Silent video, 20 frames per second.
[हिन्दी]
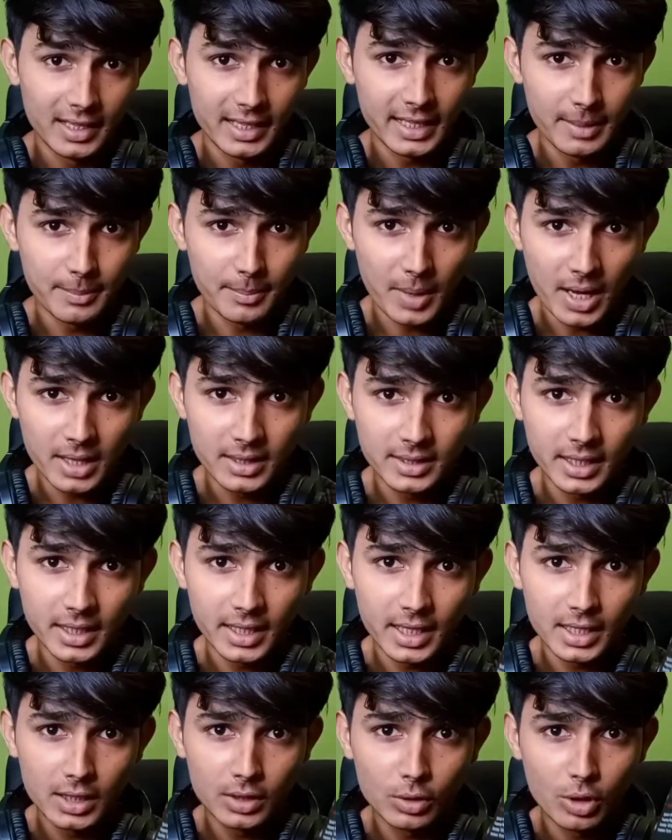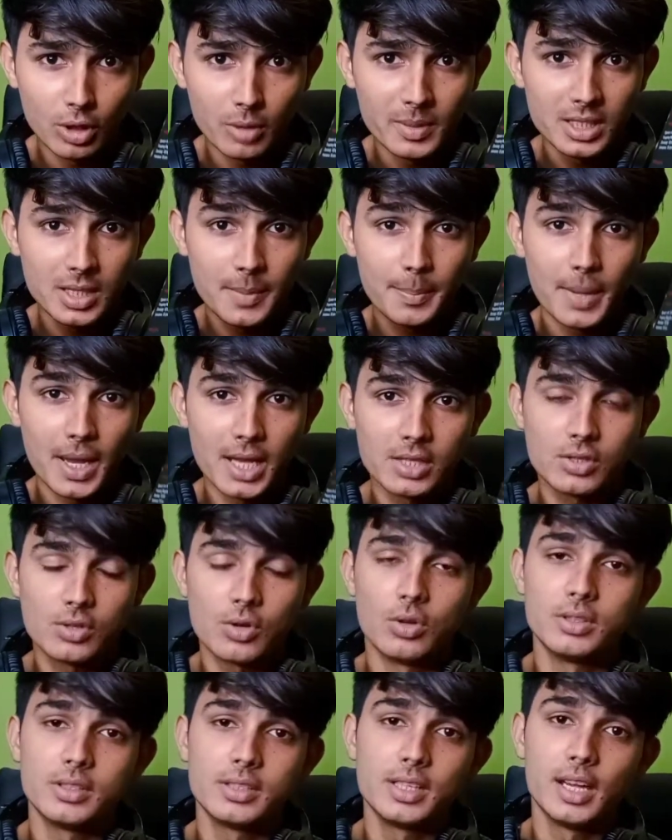लेकिन बात करें इन दोनों में से बेस्ट
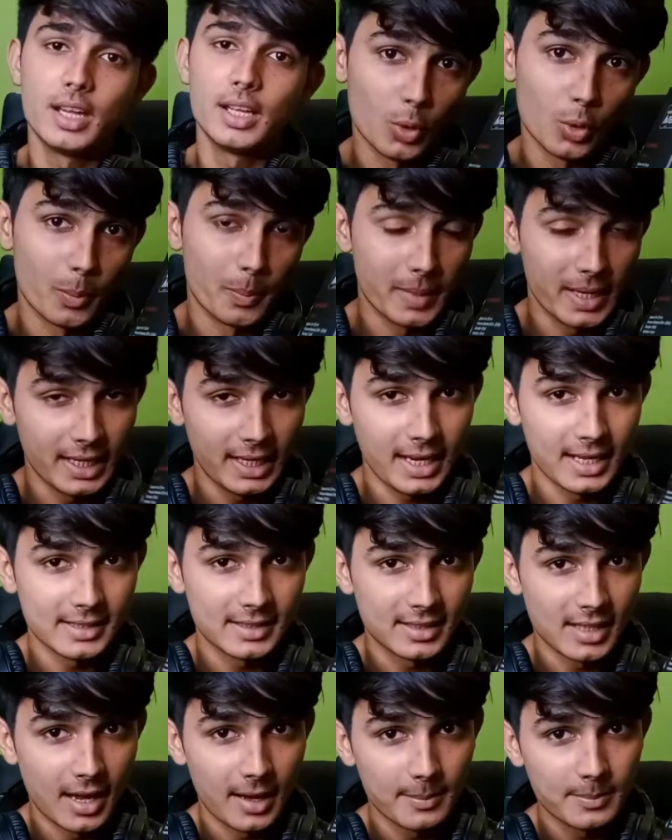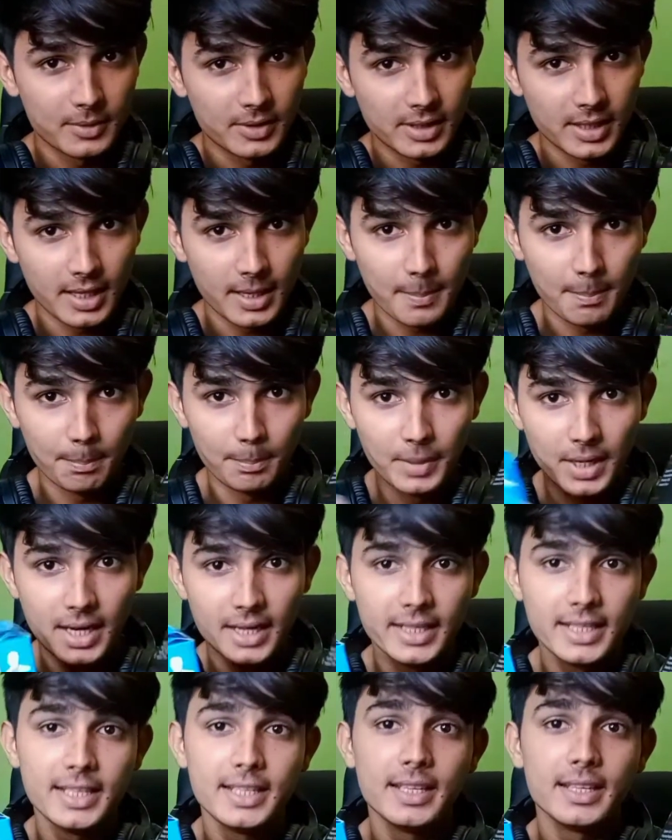कौन सी है तो मेरे हिसाब से
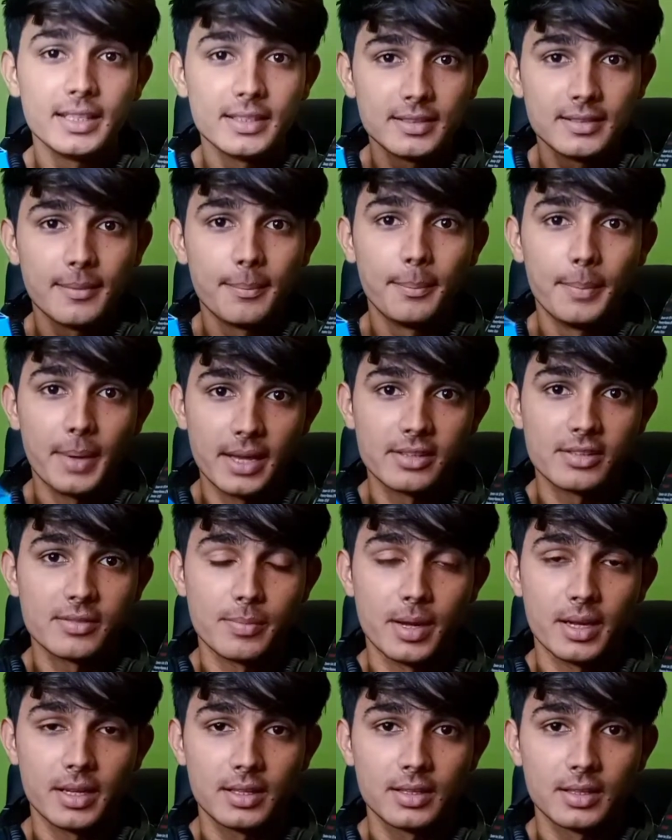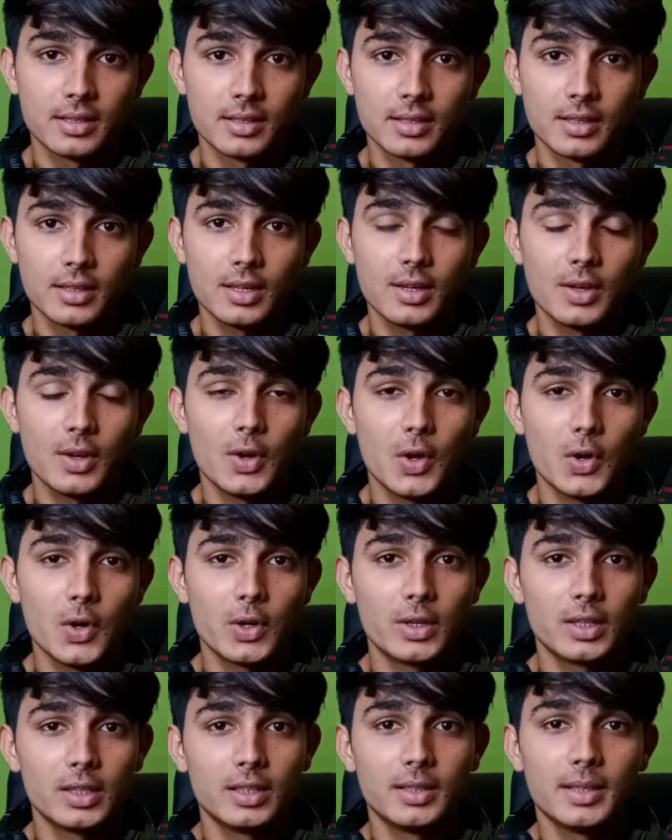ब्लडी इज़ द बेस्ट माइक
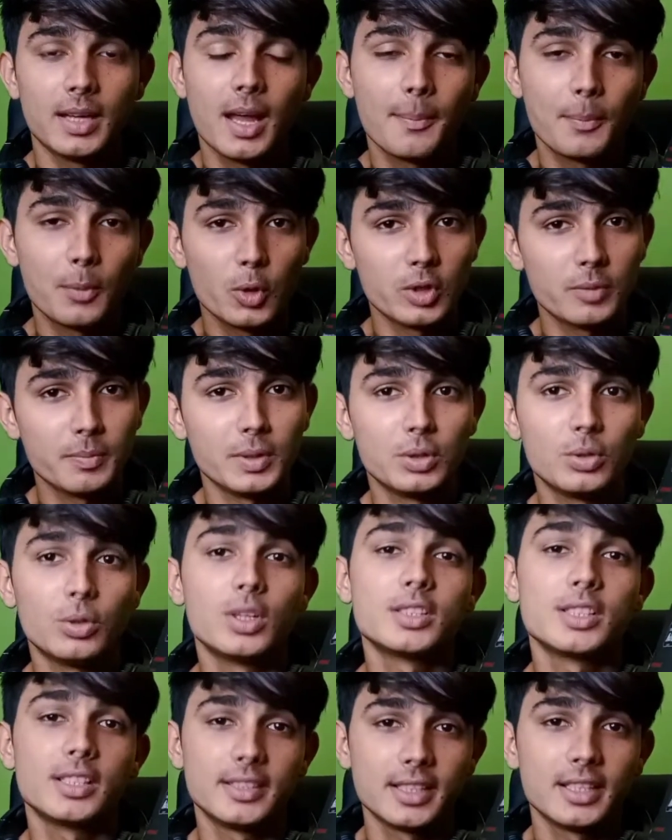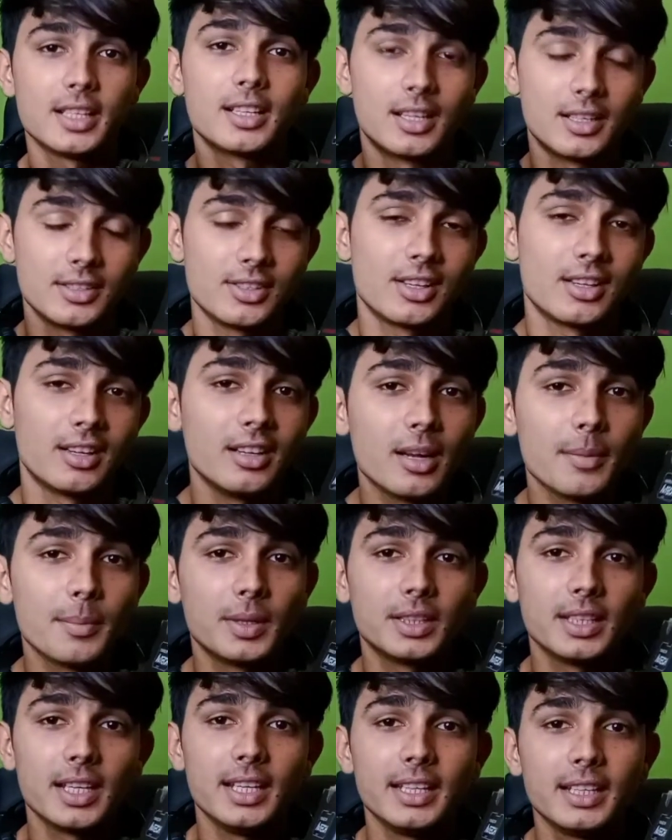और आपको इसमें थोड़ा सा ज़्यादा खर्चा करना
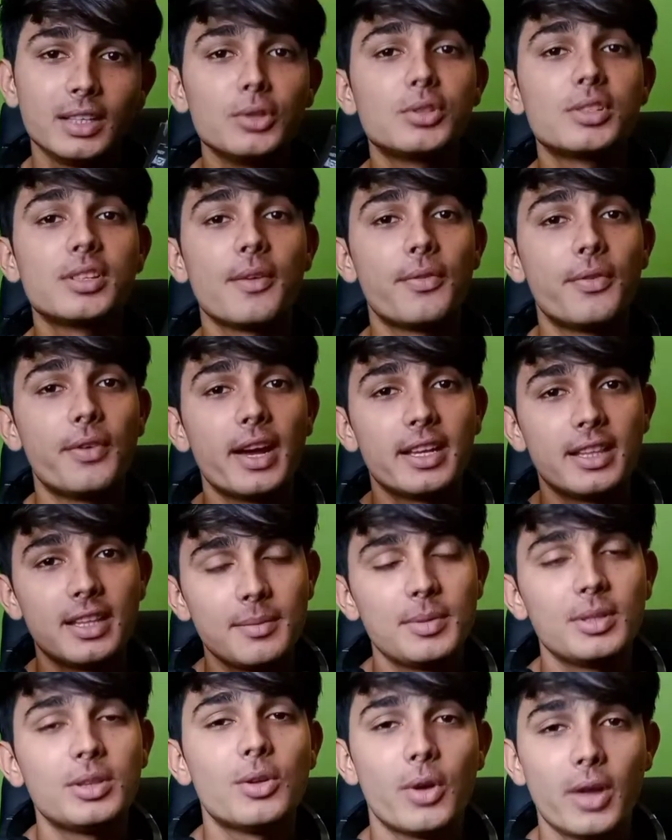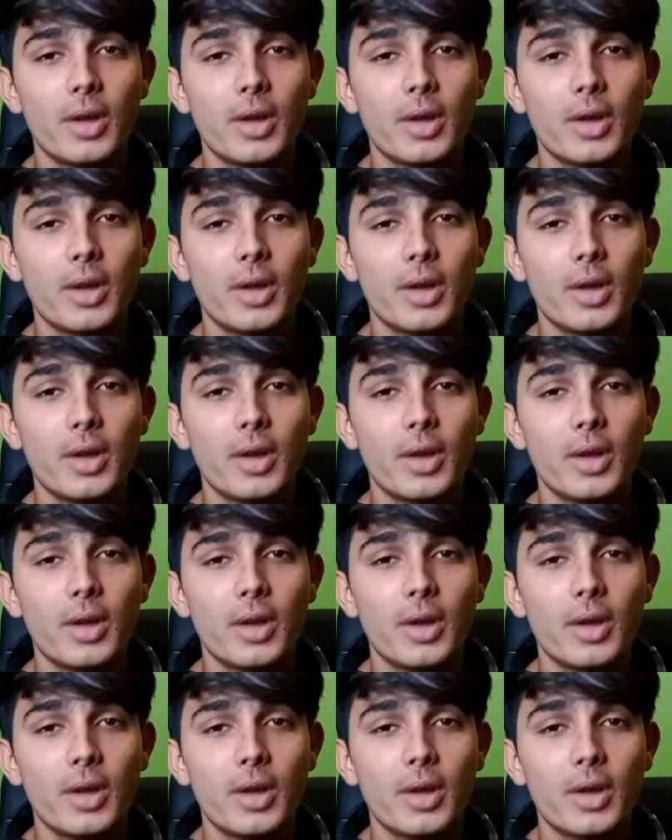पड़ता है लेकिन उसके फ़ायदे भी तो